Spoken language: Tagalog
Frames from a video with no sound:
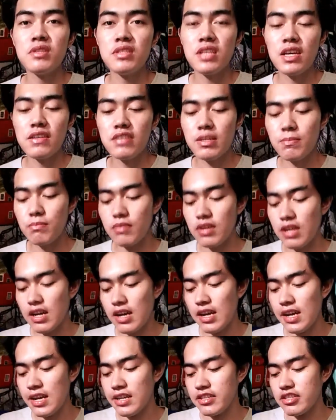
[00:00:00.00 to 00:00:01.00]
Masarap,
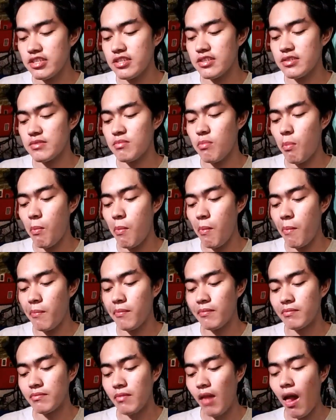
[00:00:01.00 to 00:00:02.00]
guys.
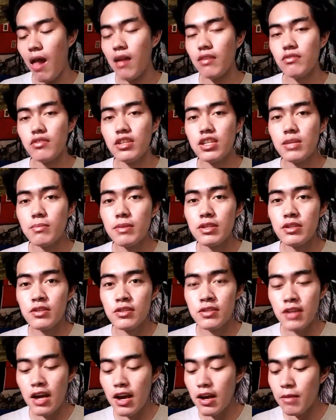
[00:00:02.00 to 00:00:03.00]
Hindi
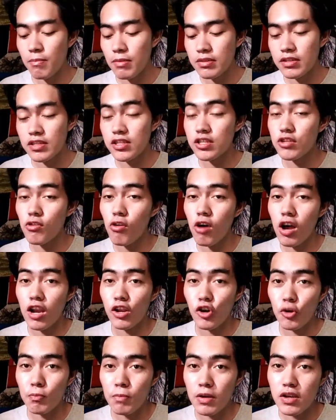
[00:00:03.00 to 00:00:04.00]
naman sa
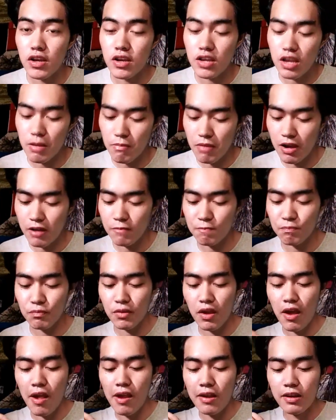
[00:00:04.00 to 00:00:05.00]
pagsisinungaling o pagyayabang.
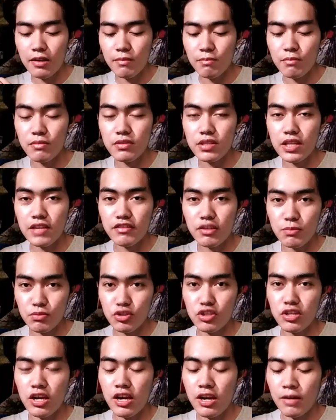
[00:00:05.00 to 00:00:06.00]

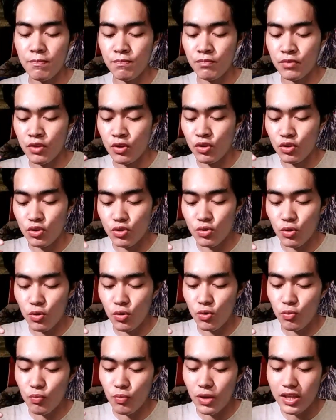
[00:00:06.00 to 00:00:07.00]
Masarap siya.
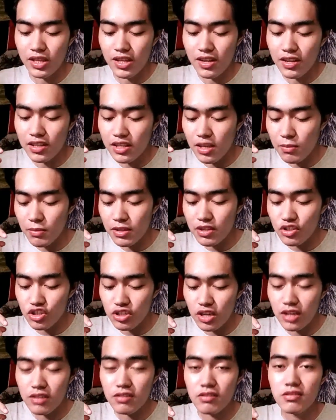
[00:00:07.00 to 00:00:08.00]
So, pwede rin naman
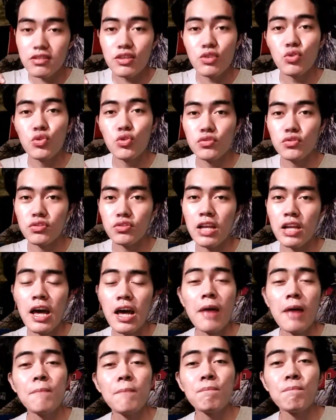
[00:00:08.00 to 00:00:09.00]
siya siguro
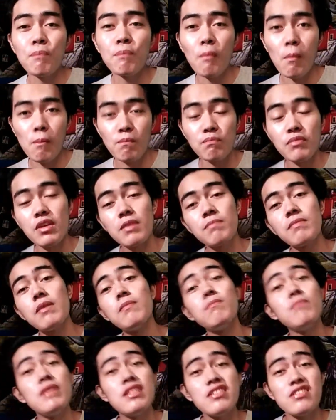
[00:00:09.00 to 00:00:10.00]
na
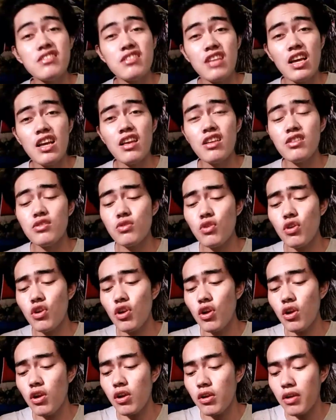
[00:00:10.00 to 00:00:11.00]
pang-business
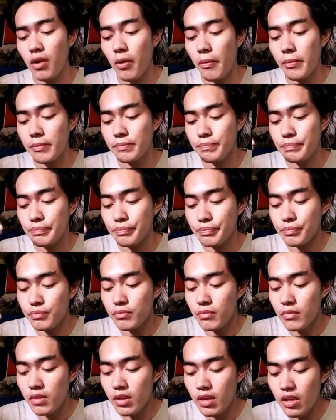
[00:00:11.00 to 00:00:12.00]
or
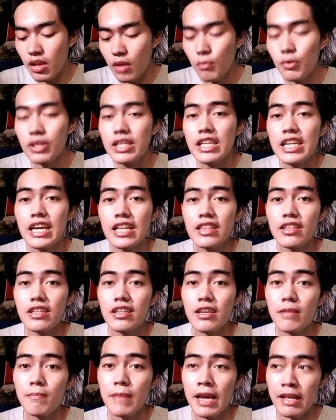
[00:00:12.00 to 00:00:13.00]
pwede
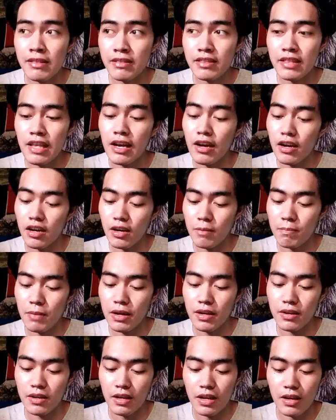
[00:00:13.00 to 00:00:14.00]
natin ibenta
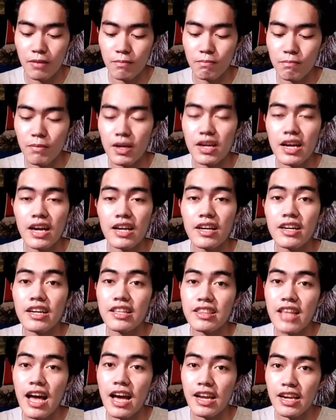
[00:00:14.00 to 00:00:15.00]
kapag uh,
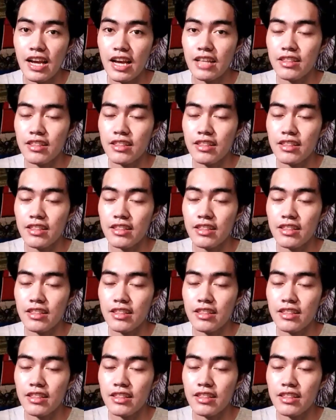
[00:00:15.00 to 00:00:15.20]
pagkakakitaan